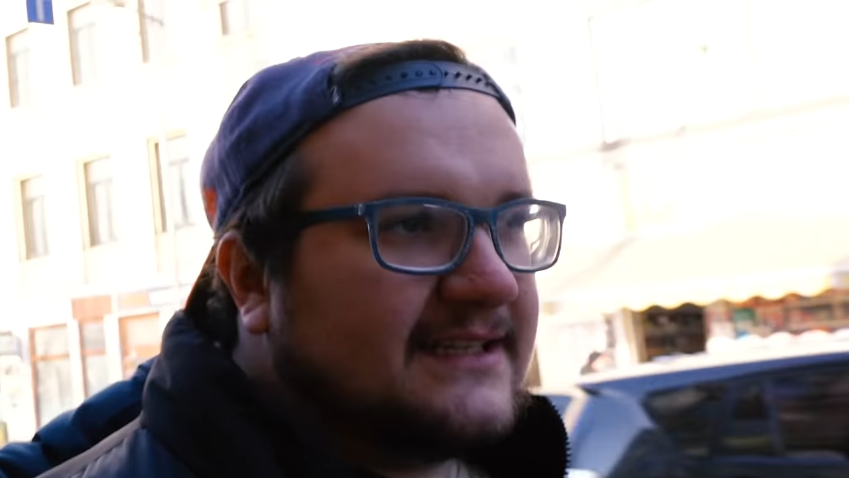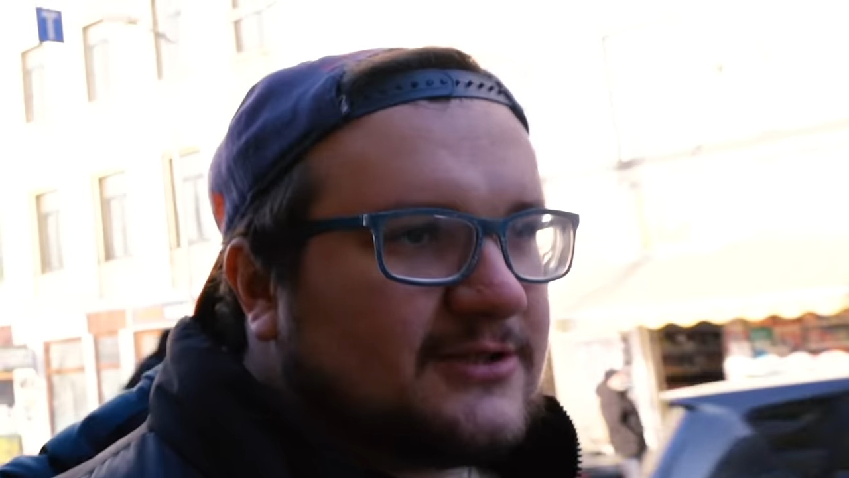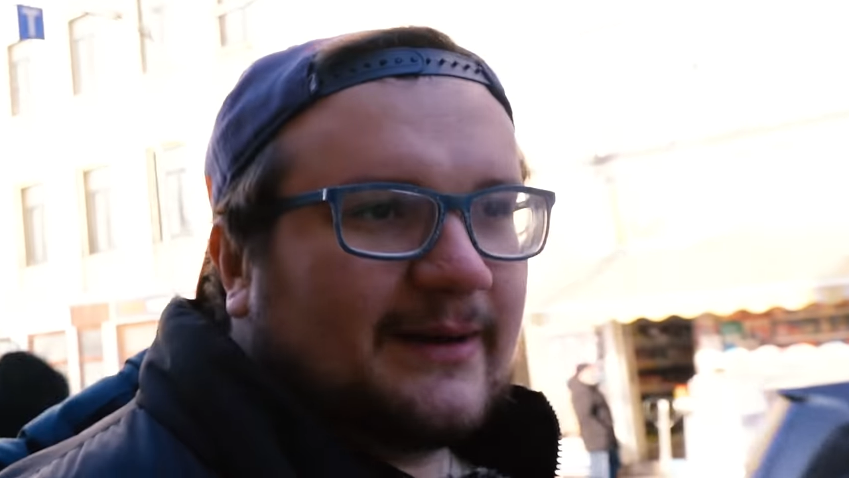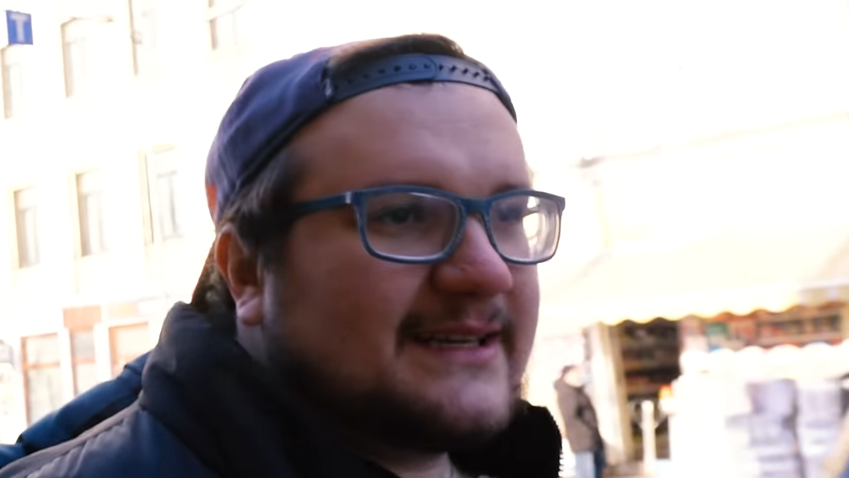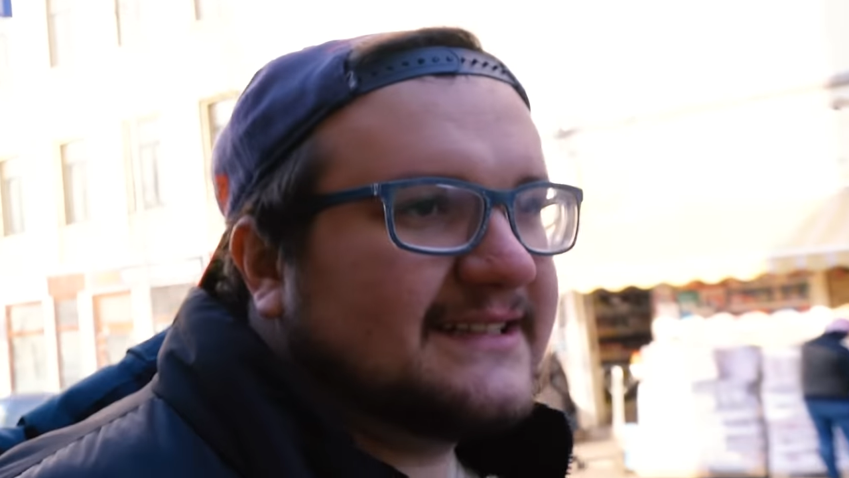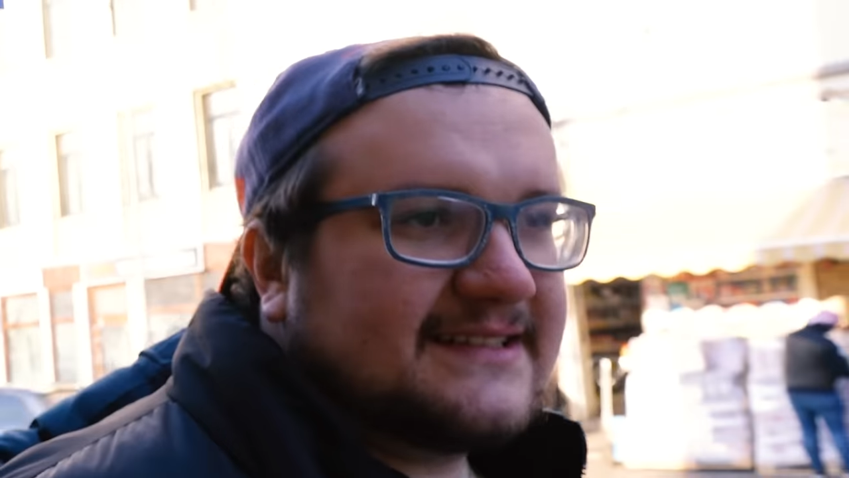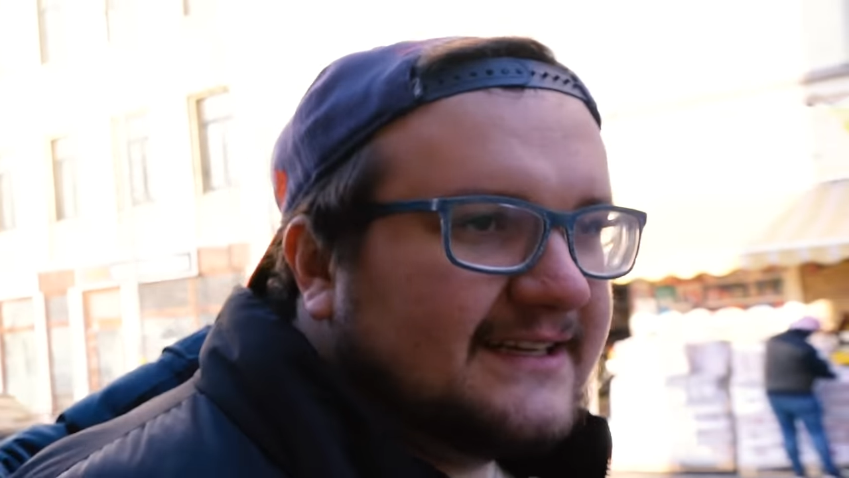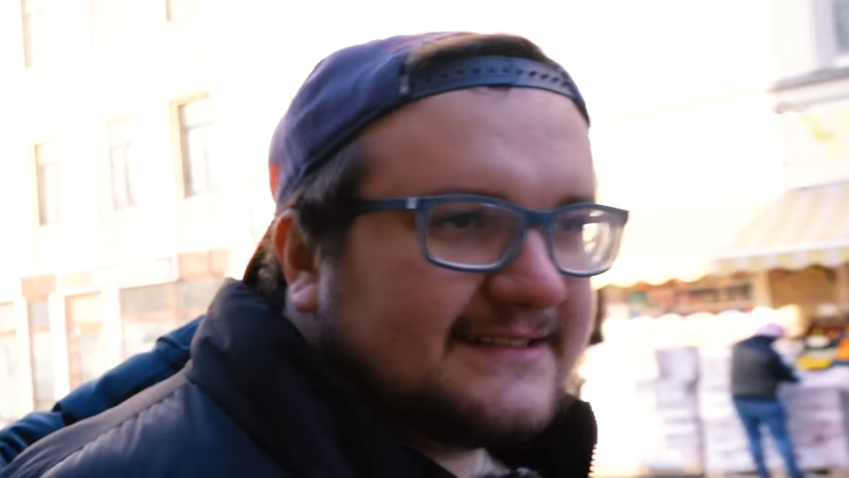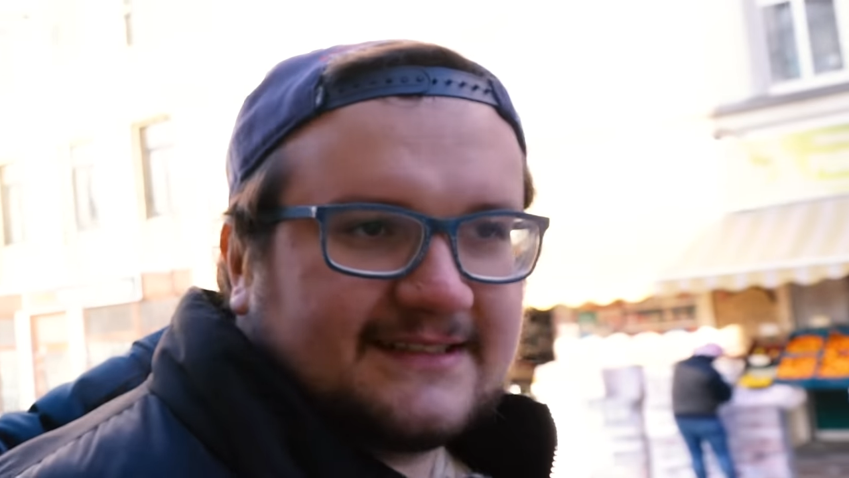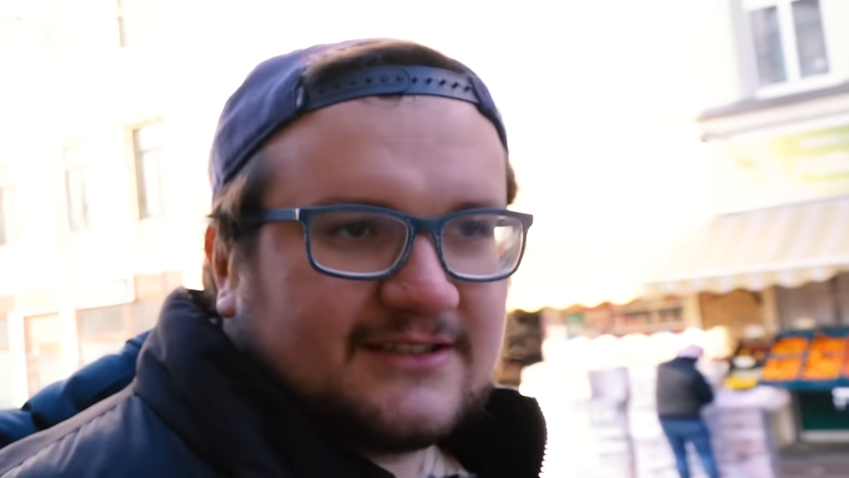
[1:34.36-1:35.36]
das schmeckt ganz
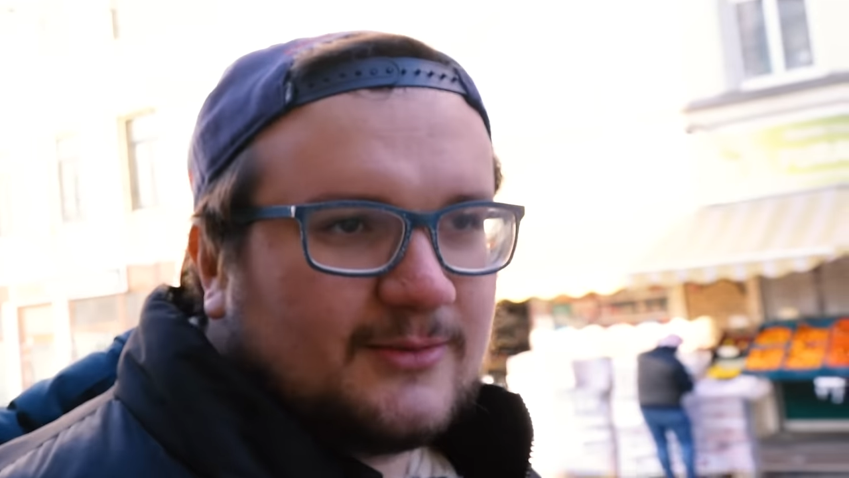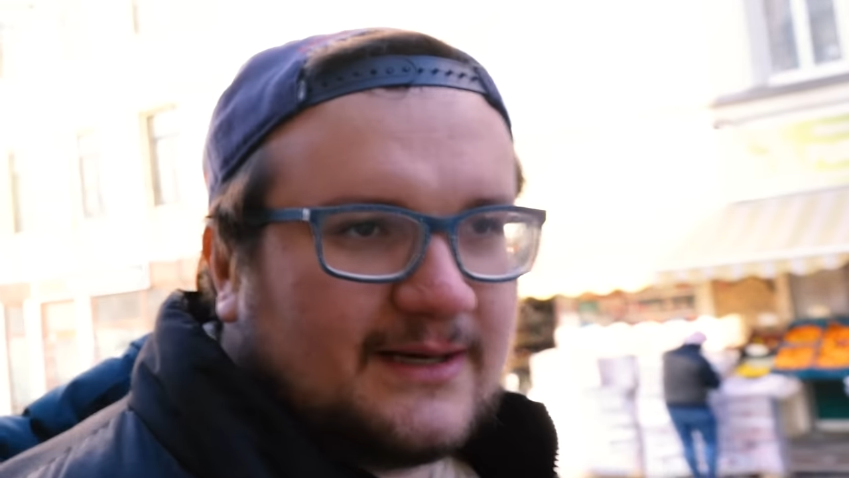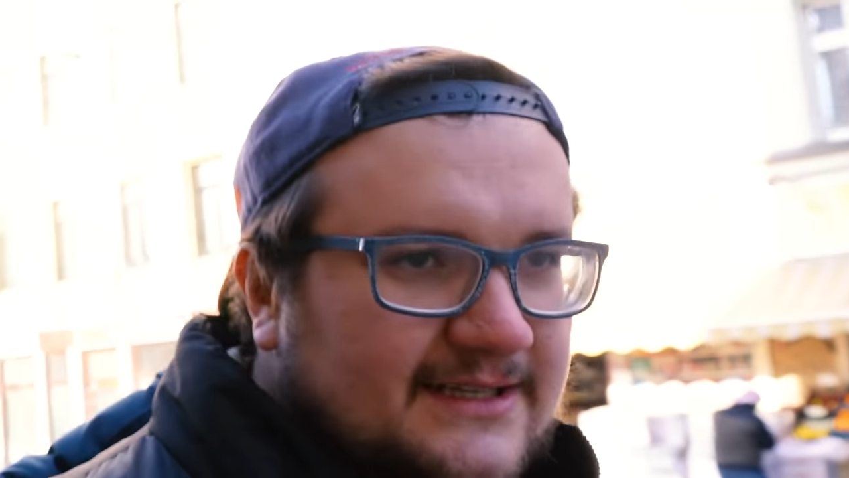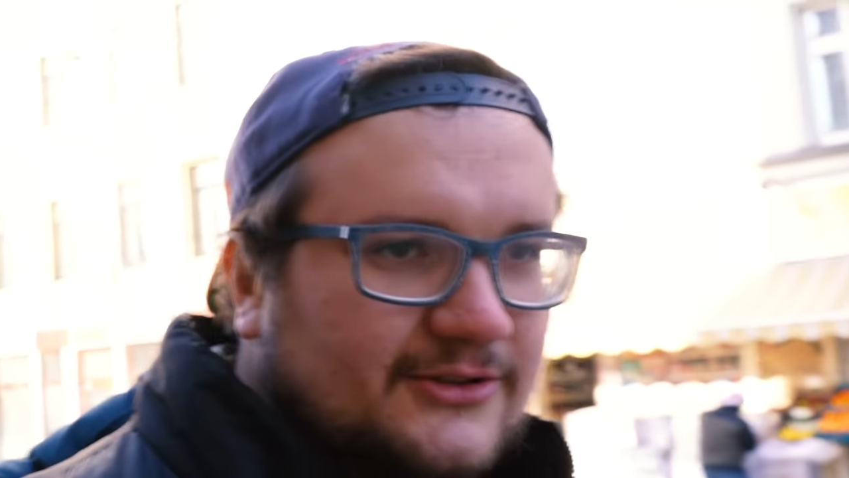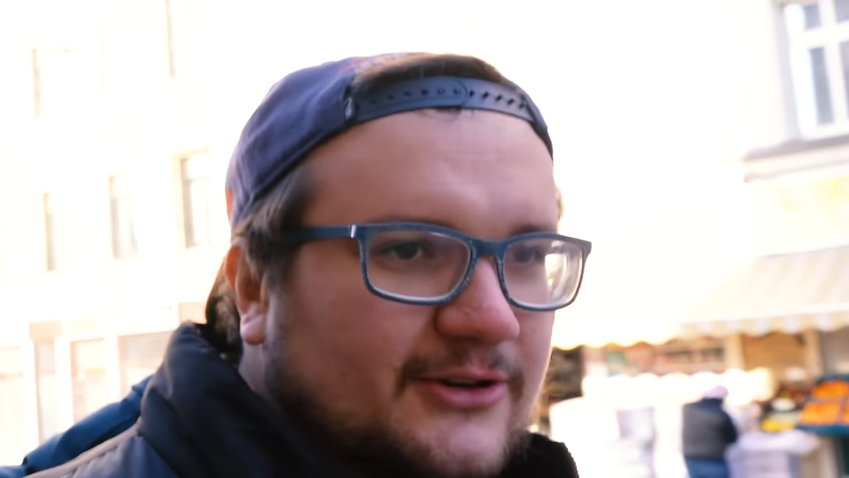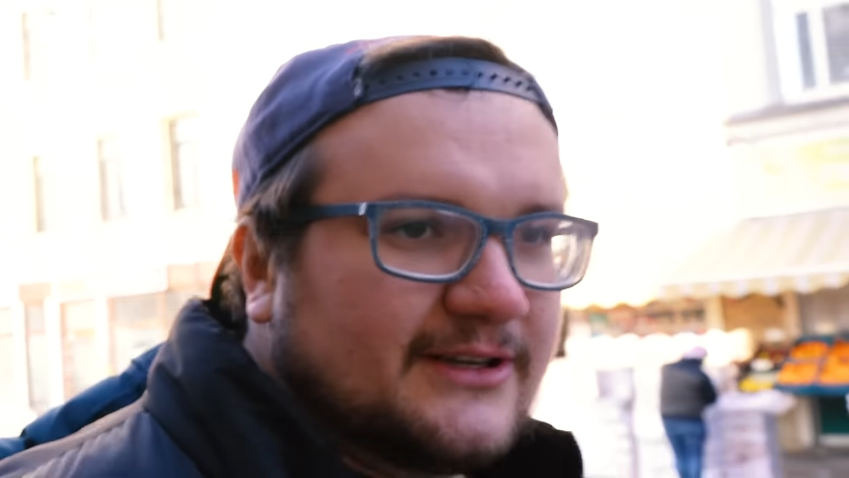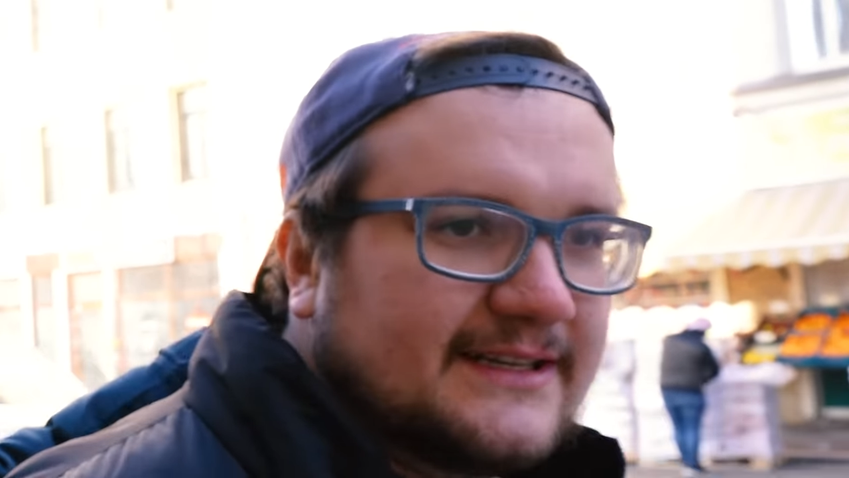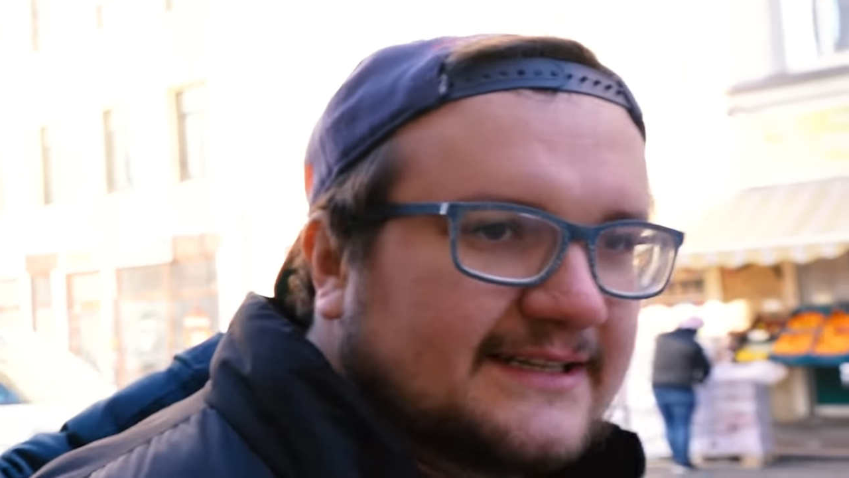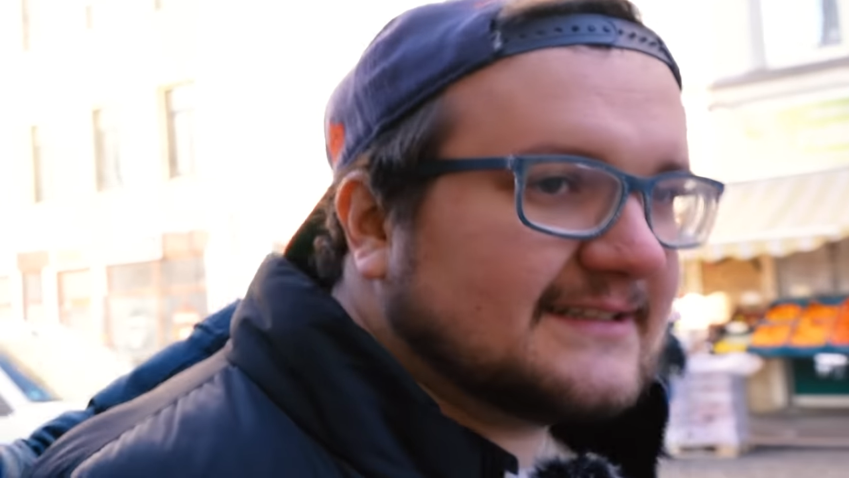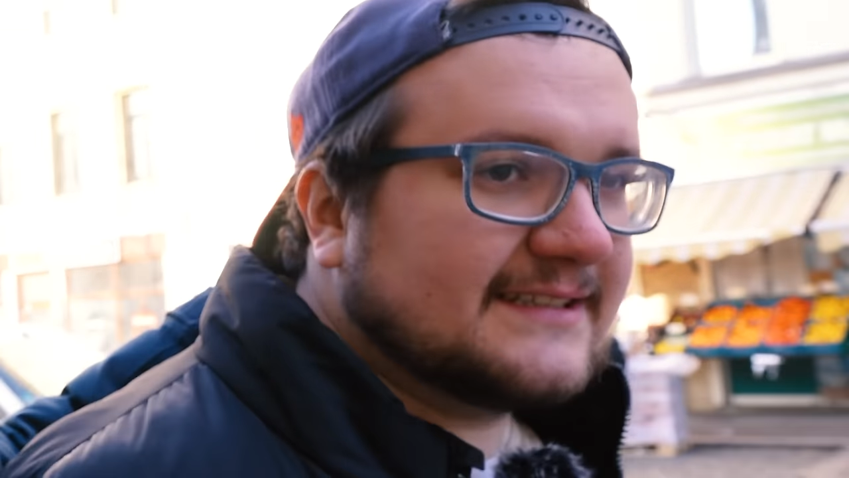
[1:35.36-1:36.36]
anders als normaler Döner.
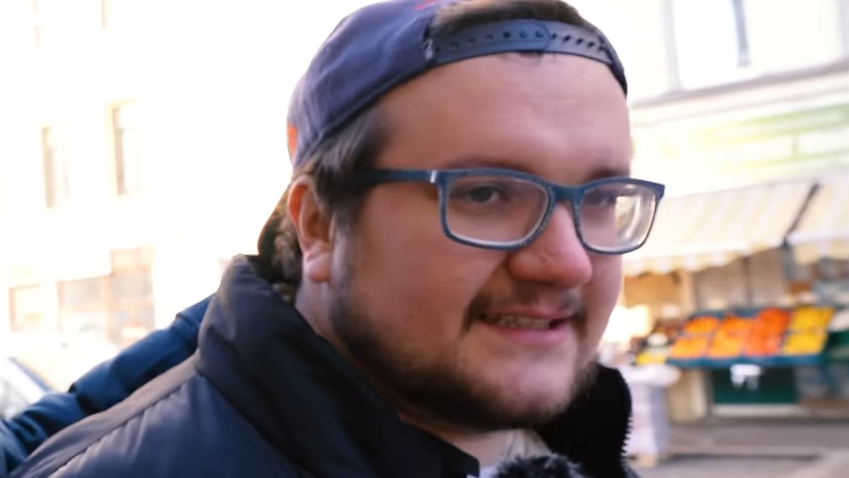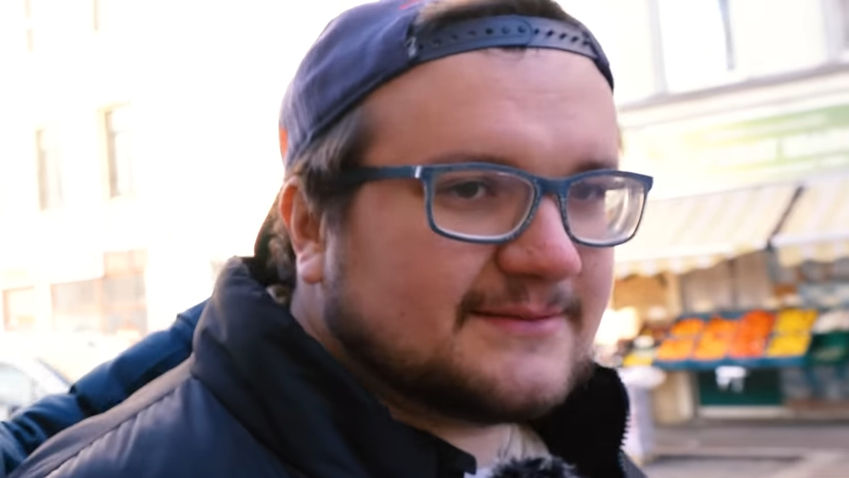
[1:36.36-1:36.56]
Der ist okay. richtig